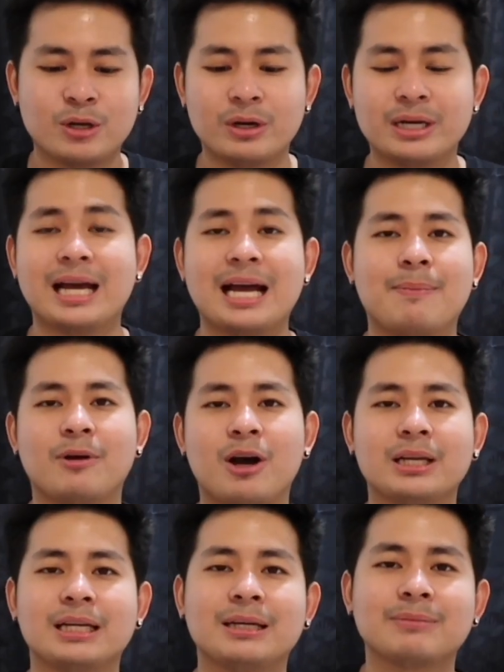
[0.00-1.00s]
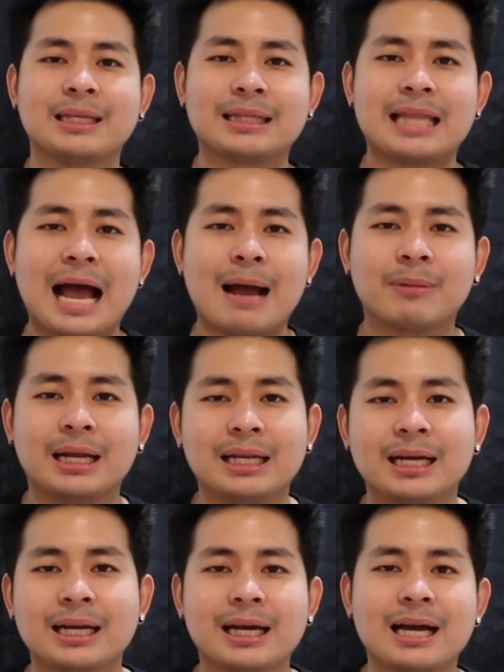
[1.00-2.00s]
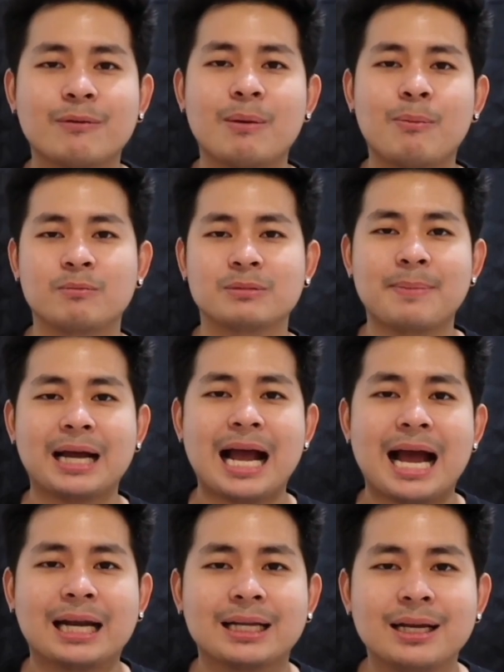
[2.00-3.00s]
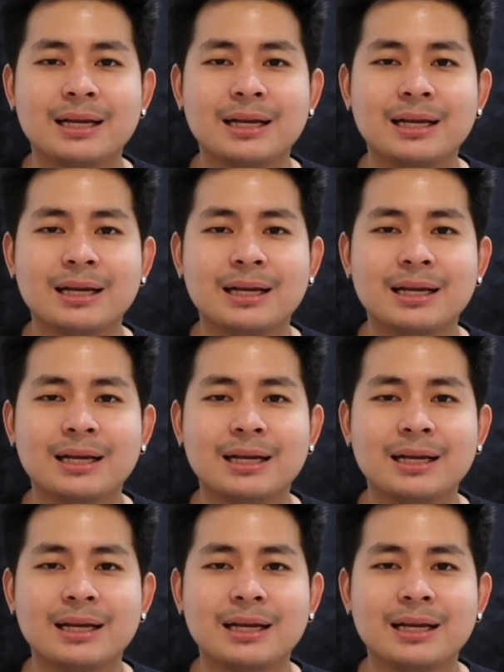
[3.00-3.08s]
ยนนะครับ ก็อย่าลืมติดตามกันเลย แล้วกันว่าผมจะประกาศ